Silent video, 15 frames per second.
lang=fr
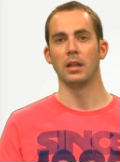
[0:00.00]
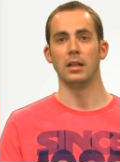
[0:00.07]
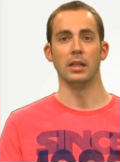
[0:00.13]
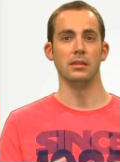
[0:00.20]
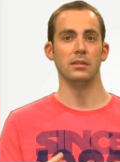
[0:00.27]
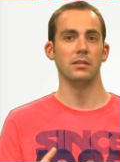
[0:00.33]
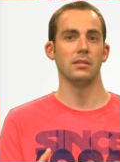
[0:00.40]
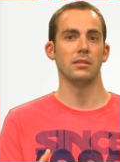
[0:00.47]
la
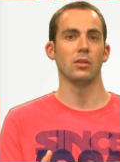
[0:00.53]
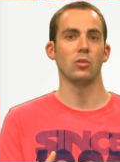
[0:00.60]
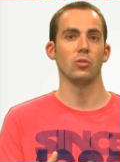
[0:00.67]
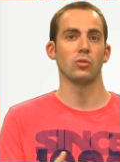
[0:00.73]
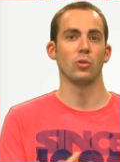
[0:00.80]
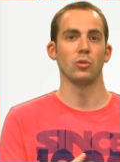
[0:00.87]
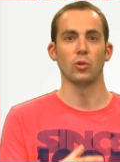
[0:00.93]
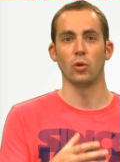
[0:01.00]

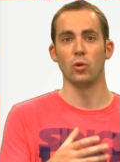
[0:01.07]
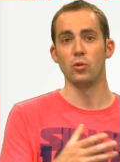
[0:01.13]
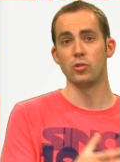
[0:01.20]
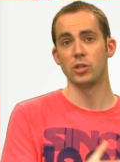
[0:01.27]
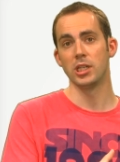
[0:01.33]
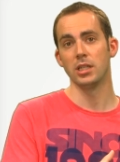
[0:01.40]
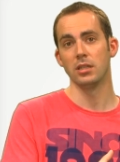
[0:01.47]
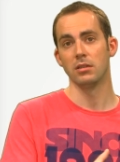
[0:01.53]
distance entre le
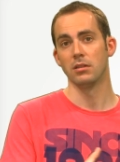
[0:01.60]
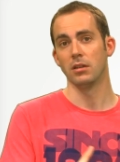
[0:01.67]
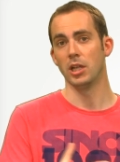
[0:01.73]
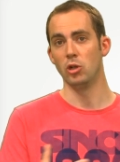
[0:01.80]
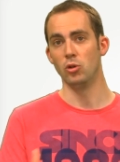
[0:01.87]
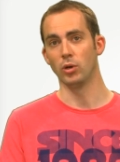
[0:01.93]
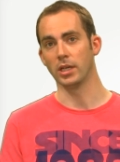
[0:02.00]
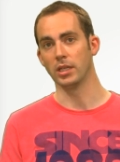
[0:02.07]
jet
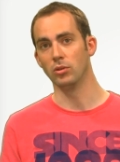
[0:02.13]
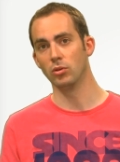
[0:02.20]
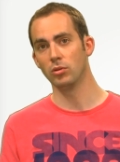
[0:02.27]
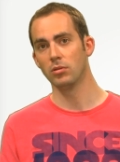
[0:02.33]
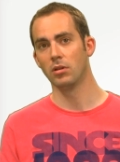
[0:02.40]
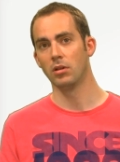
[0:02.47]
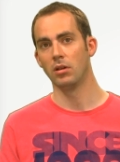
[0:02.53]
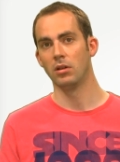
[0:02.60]
et le rideau,